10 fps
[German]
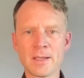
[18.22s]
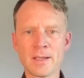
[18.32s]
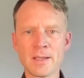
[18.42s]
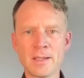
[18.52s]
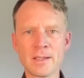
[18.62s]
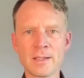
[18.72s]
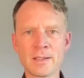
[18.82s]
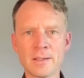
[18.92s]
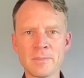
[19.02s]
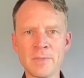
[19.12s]
Ich
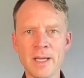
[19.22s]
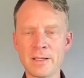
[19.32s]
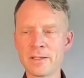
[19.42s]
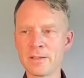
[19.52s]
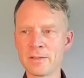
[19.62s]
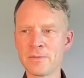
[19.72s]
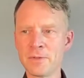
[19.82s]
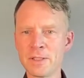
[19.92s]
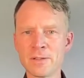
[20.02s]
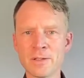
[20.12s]
ähm, hätte es
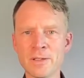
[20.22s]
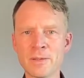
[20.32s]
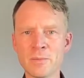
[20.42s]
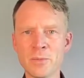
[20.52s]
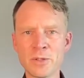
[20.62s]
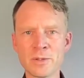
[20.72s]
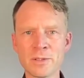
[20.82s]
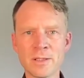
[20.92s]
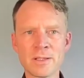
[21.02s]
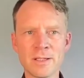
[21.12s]
wissen
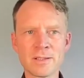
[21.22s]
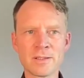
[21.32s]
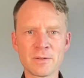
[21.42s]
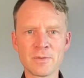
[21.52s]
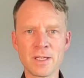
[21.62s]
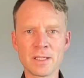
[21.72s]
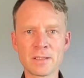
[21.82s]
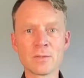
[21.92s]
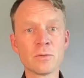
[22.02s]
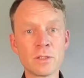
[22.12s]
müssen, dass das Fake
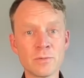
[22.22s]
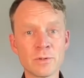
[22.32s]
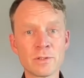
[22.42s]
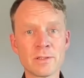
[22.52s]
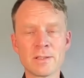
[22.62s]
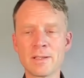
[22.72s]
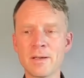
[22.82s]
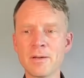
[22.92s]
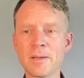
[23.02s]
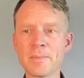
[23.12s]
ist und ich wusste es
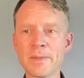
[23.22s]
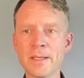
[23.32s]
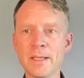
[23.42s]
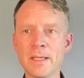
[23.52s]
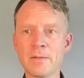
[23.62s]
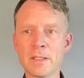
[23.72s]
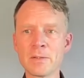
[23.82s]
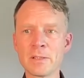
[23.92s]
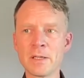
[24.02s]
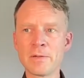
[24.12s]
auch. Was
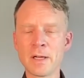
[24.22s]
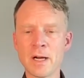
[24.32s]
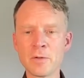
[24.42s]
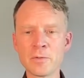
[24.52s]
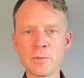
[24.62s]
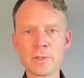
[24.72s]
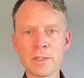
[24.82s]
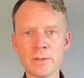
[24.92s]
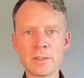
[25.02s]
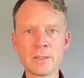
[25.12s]
uns da verkauft
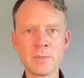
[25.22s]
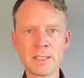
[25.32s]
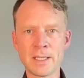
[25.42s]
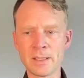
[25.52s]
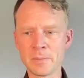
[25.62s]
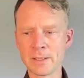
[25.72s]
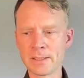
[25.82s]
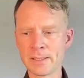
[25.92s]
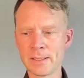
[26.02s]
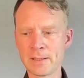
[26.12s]
wurde durch die mediale
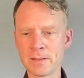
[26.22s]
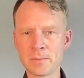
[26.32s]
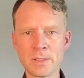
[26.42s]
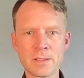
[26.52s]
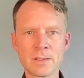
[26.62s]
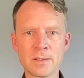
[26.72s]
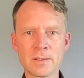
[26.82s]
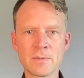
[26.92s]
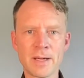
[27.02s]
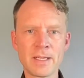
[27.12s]
Präsenz mit
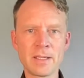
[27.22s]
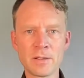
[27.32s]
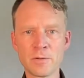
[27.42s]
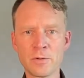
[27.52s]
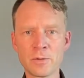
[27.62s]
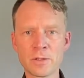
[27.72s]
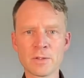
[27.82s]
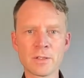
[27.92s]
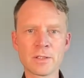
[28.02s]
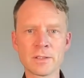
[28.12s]
zwei
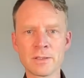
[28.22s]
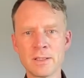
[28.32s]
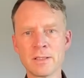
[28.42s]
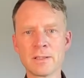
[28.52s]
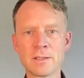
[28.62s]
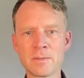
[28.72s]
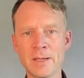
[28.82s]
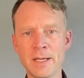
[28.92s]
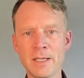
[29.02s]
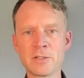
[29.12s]
Flugzeugen, die
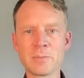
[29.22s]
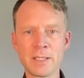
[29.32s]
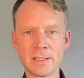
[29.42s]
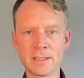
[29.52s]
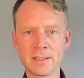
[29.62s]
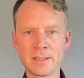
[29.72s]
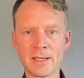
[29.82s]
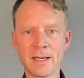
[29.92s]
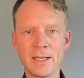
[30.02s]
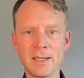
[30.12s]
zwei, später
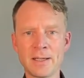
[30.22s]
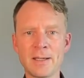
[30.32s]
drei